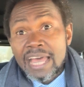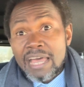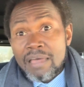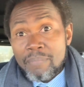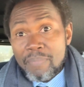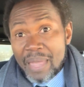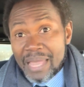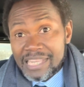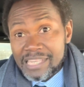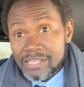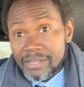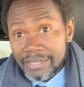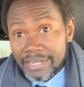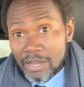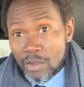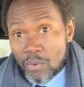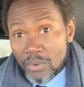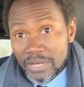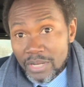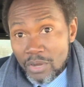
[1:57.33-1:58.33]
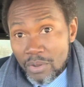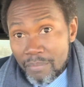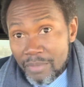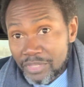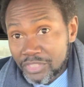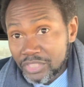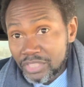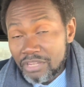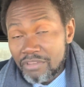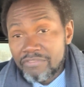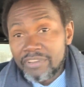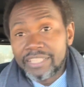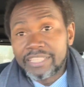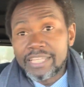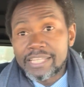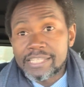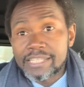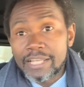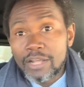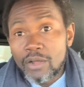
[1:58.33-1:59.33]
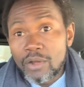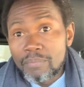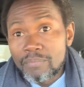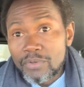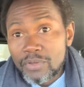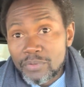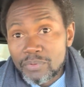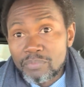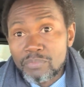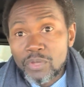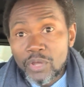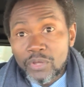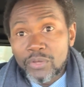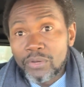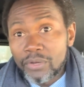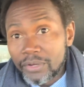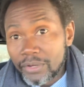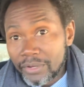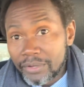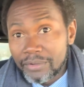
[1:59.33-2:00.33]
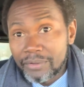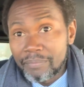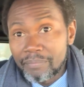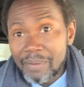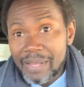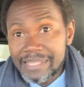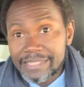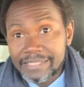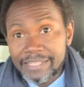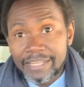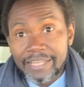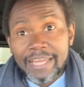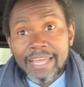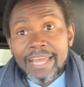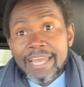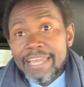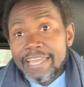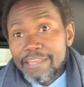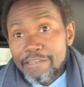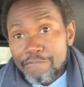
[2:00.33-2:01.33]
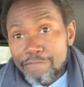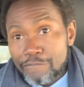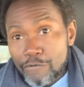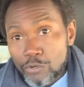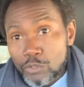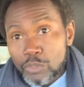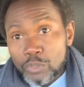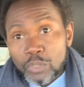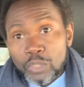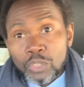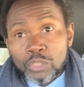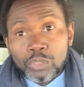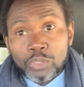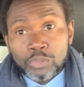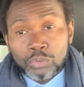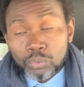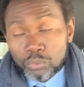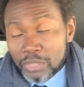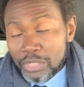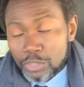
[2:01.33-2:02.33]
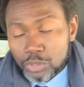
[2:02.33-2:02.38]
Personne ne connaît le métier des VTC comme mieux que eux parce que ils font tous les